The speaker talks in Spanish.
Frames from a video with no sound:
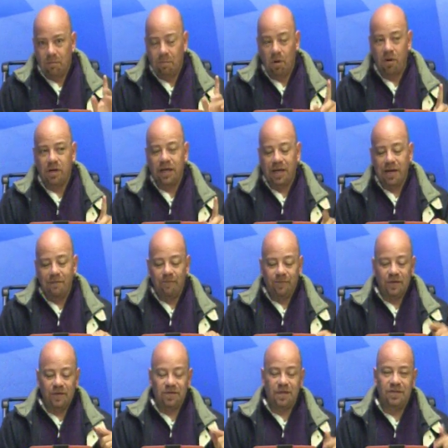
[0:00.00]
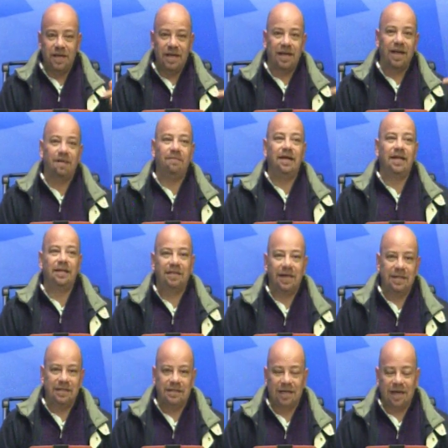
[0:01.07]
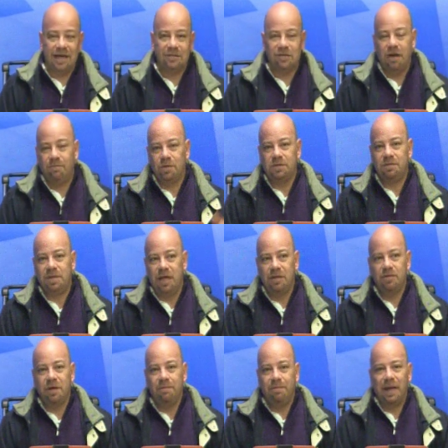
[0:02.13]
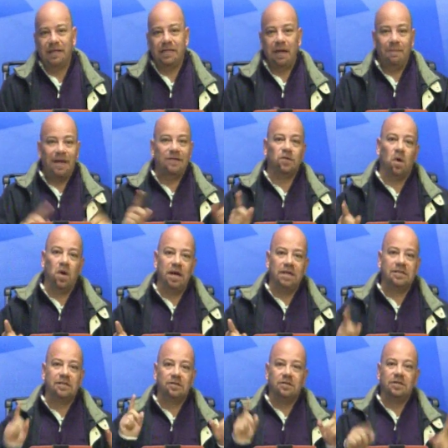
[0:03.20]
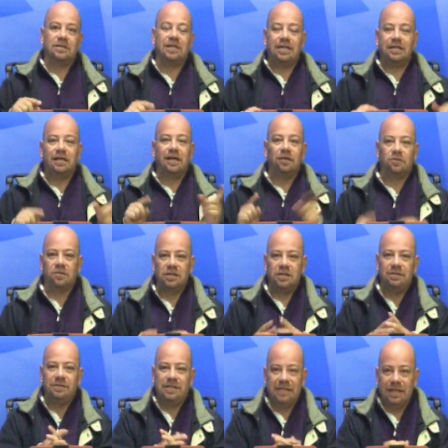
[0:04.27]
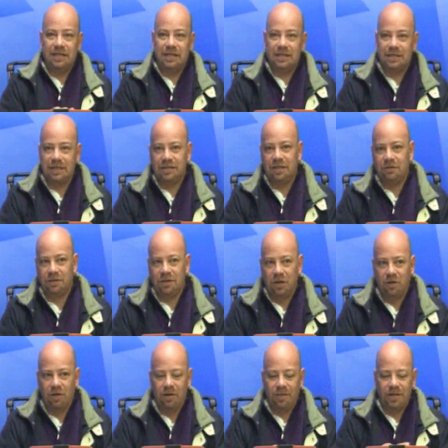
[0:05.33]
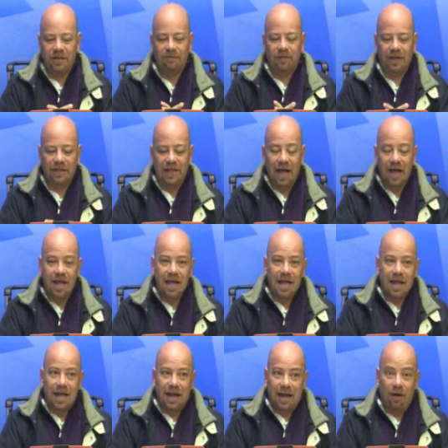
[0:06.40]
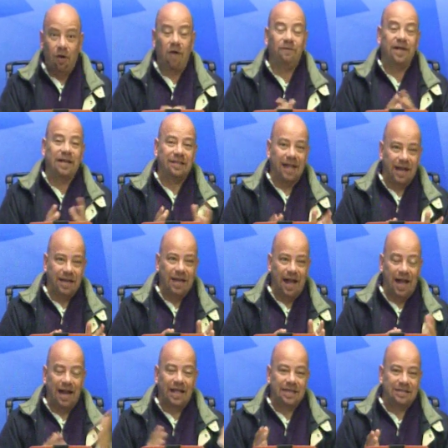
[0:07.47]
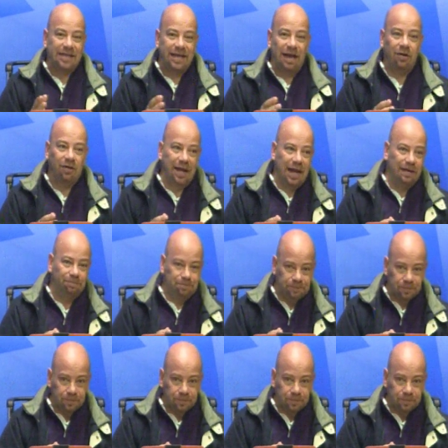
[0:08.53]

Porque si se incrementa en este caso la posibilidad de un empate a más goles, entonces entran los goles de visitante y esta situación obviamente afecta o afectaría al que sería local